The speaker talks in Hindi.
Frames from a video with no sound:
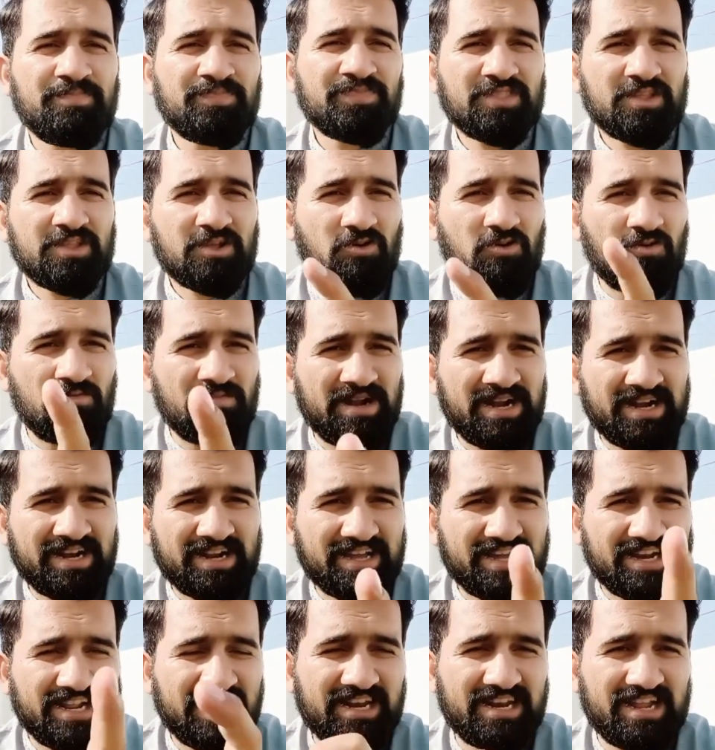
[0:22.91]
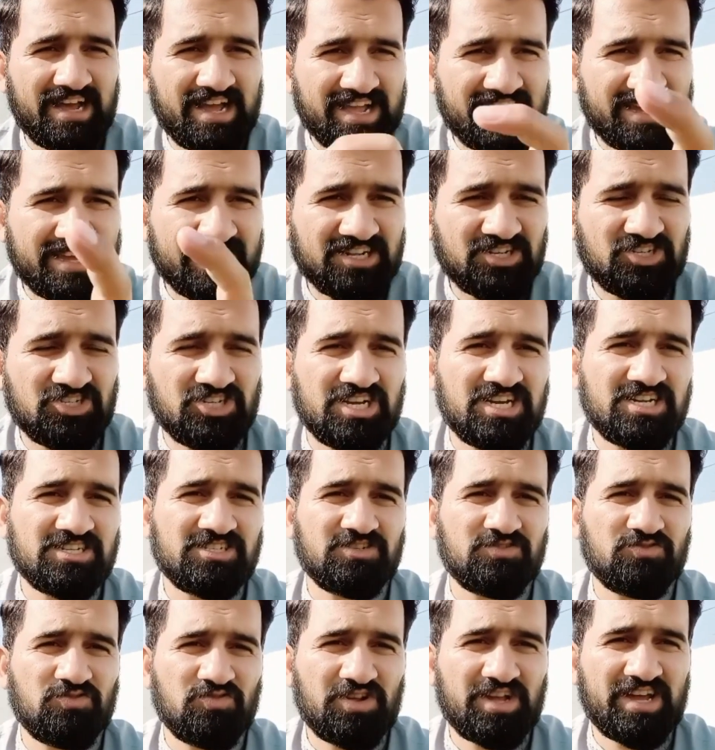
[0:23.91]
कॉमेंट करें लाइक करें शेयर
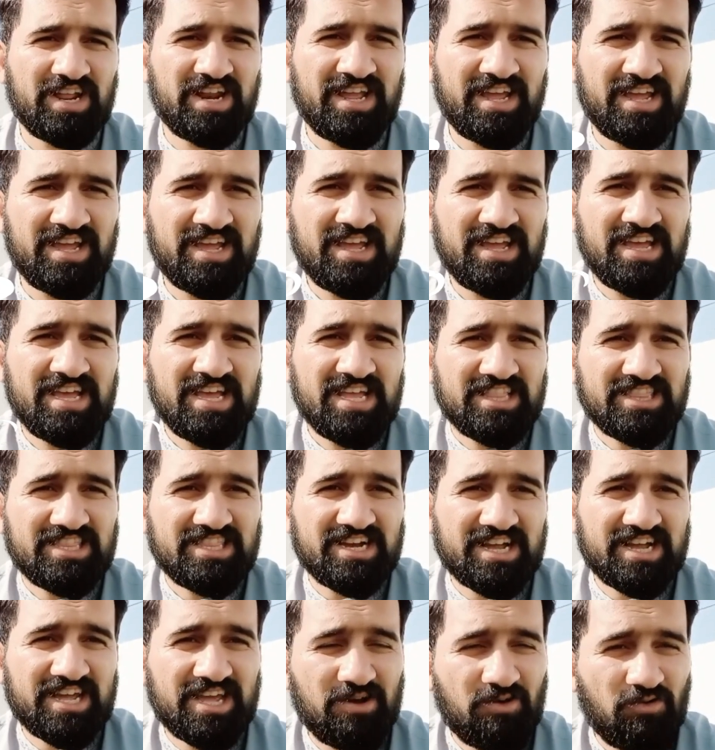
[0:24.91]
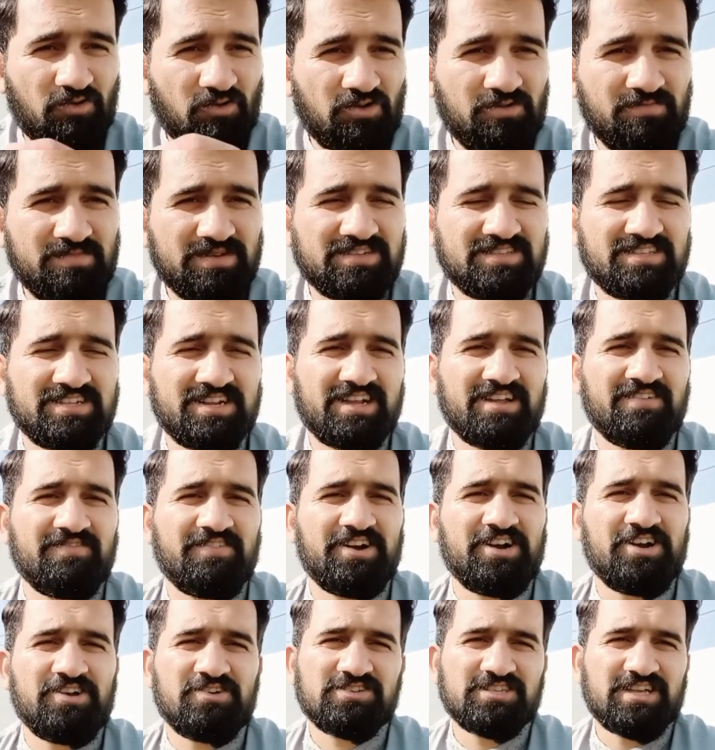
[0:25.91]
ज़रूर करें ताकि और भी इस तरह की
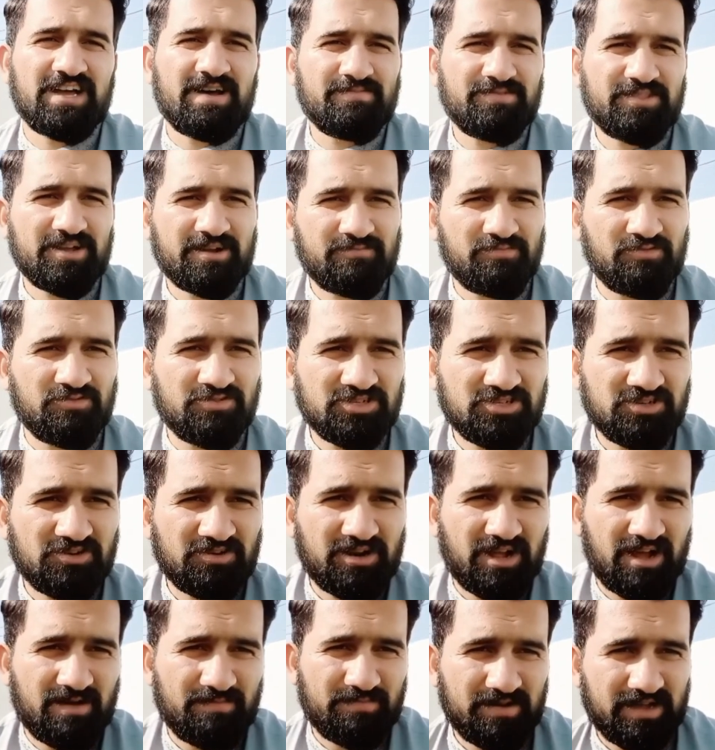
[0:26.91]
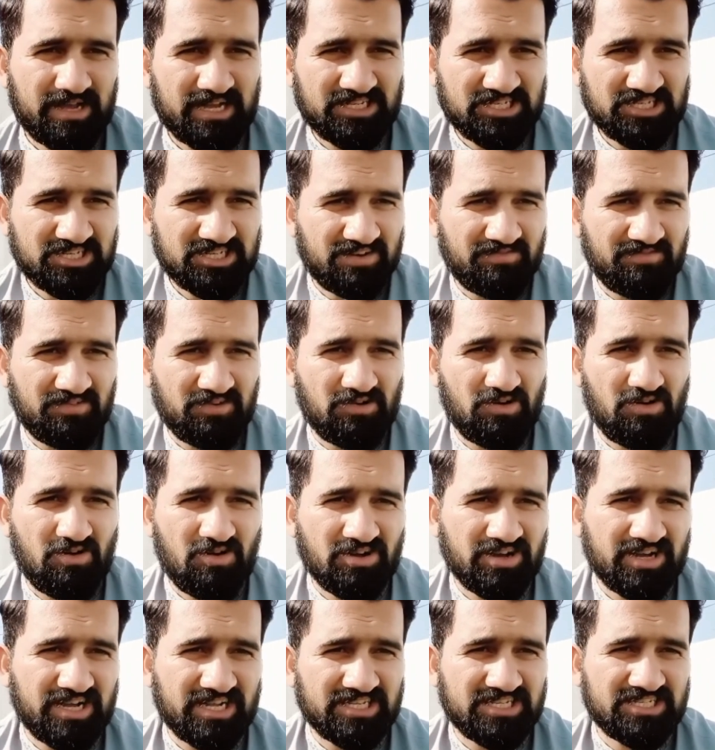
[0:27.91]
वीडियोस आप तक पहुंचे और आप अच्छा व्लॉग
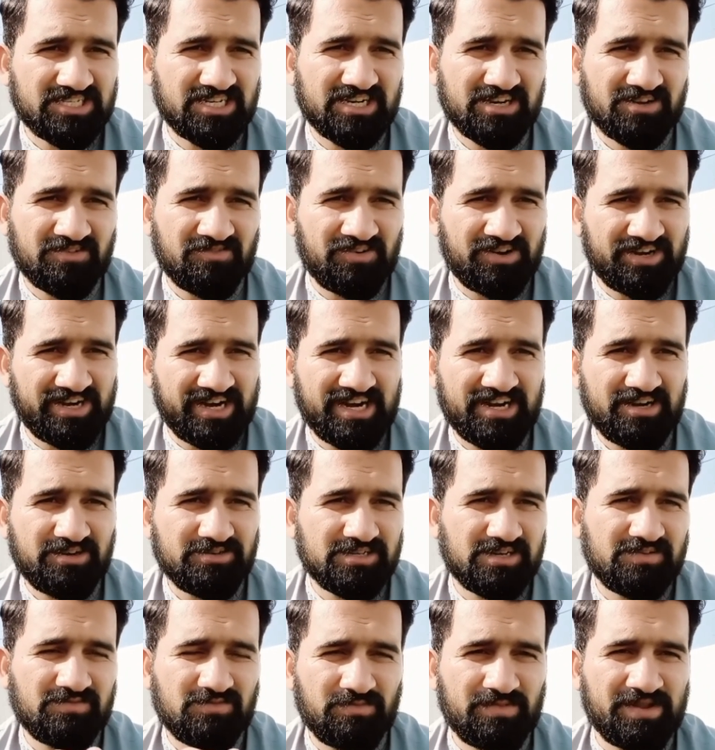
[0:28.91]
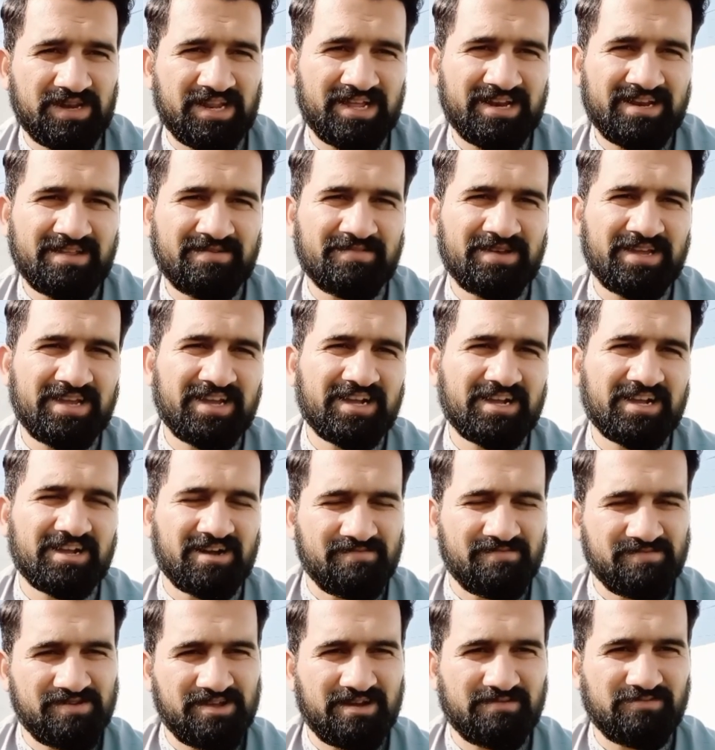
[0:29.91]
अच्छा कंटेंट जो है वो बनाने में
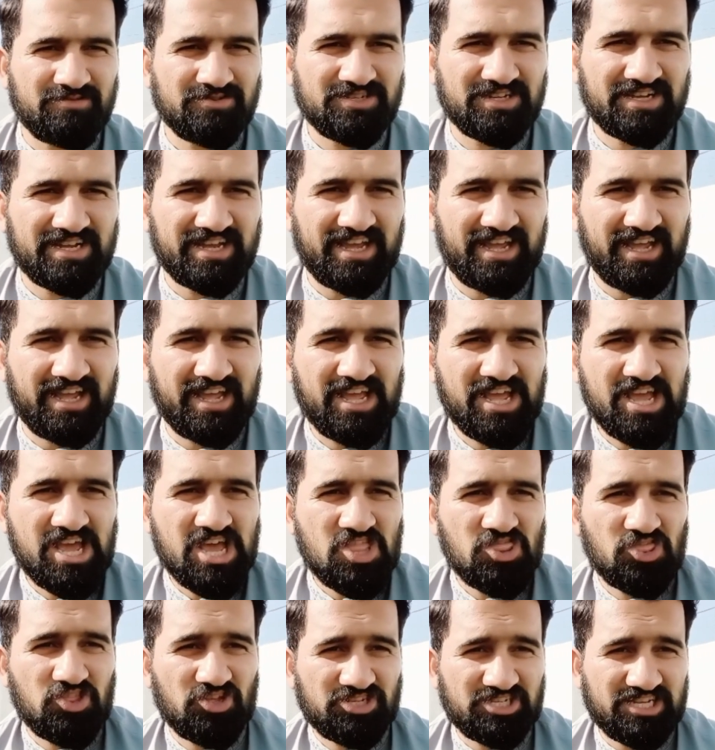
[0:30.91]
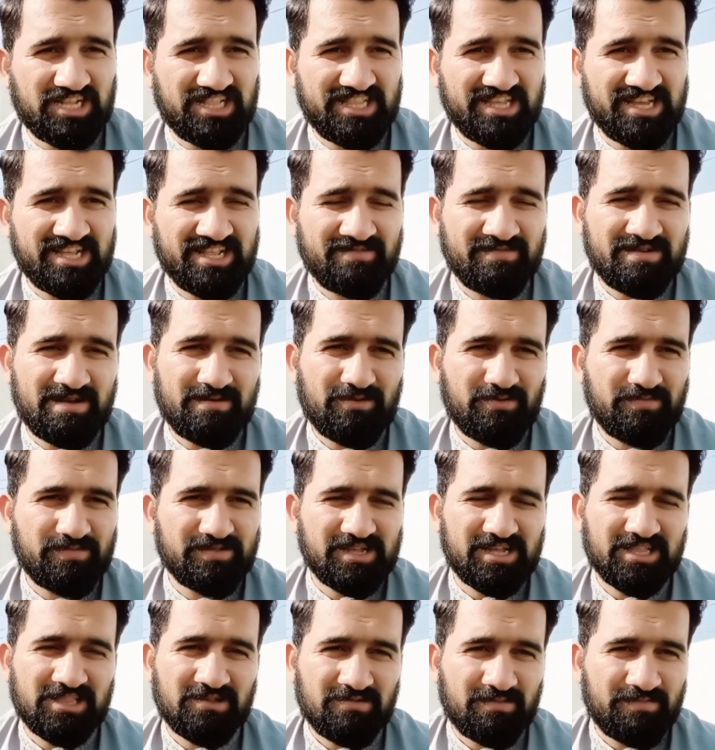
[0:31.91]
कामयाब हो सके तो चलते हैं जी मैं आपको बताता
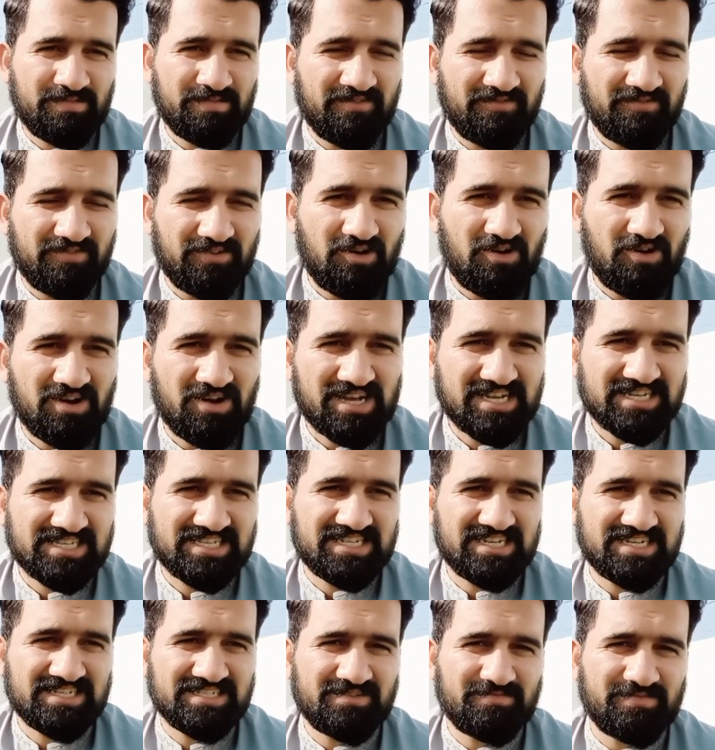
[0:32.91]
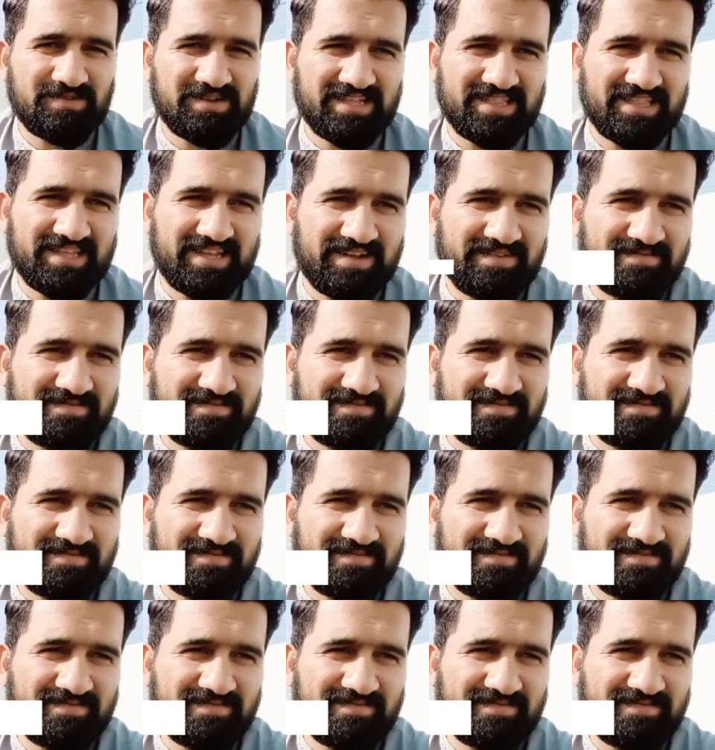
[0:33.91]
हूँ अपना व्लॉग किस तरह से बनाते हैं